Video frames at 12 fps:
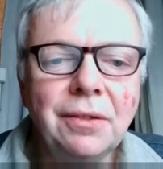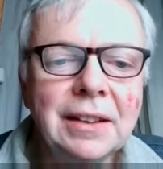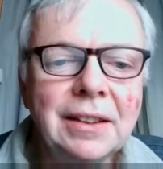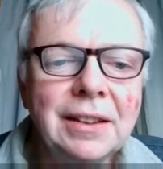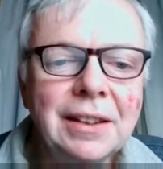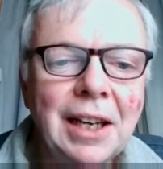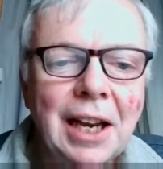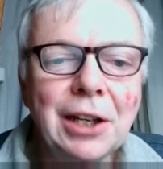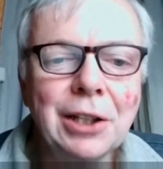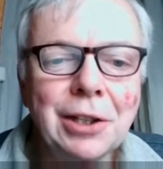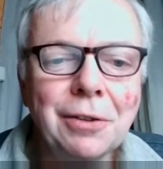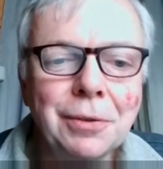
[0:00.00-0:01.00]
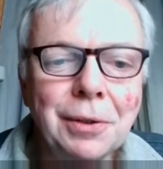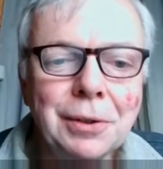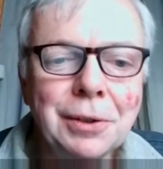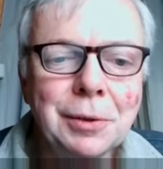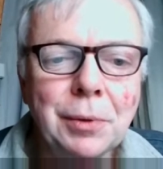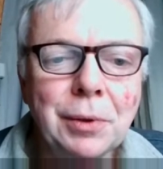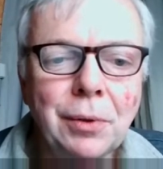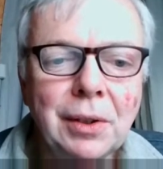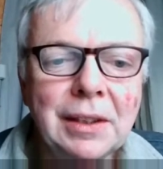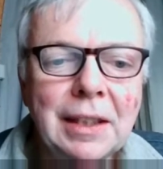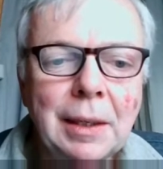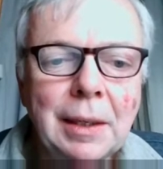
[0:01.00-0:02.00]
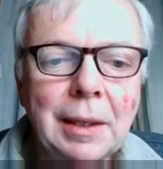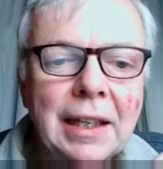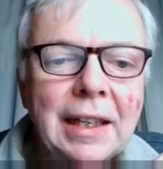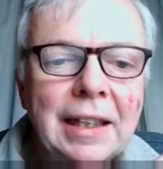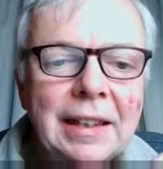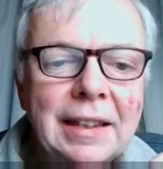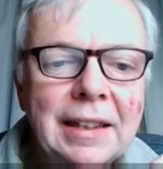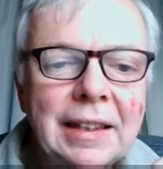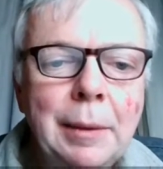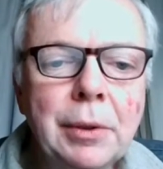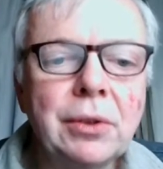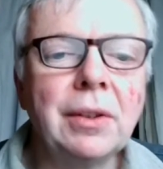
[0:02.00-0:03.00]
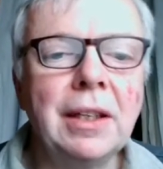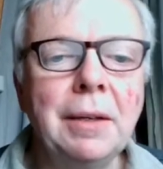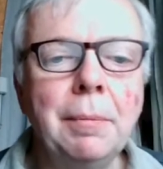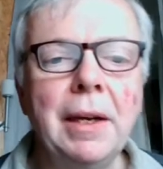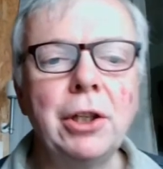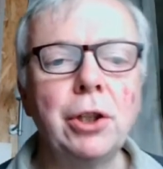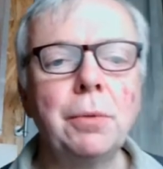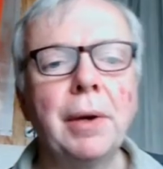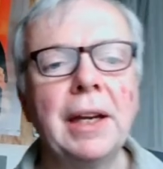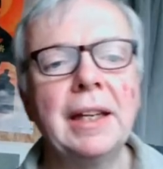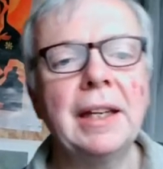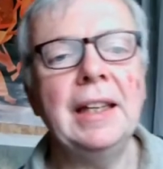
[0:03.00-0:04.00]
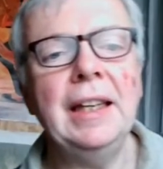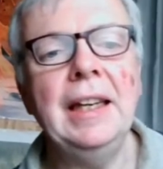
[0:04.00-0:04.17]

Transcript: was Herrschaft Gottes bedeutet, nämlich die Liebe zu den Menschen bringen,